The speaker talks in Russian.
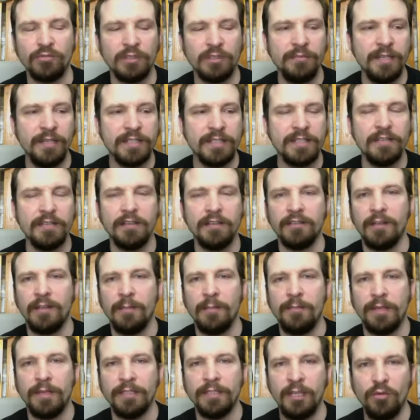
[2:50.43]
У тебя целая
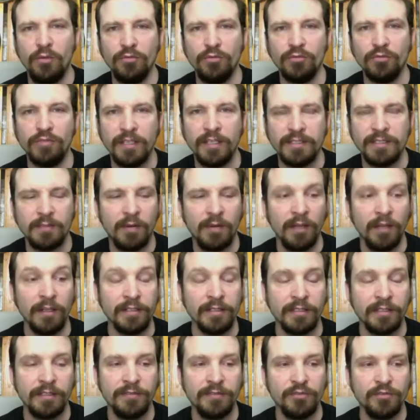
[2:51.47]
толпа народу, да,
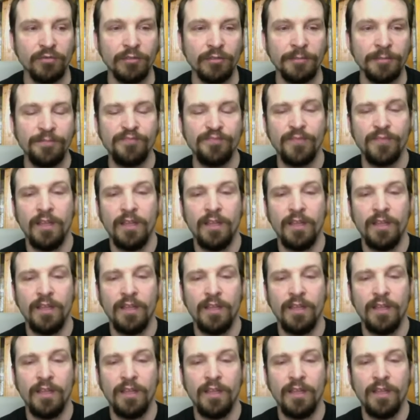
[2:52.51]
собралась отовсюду.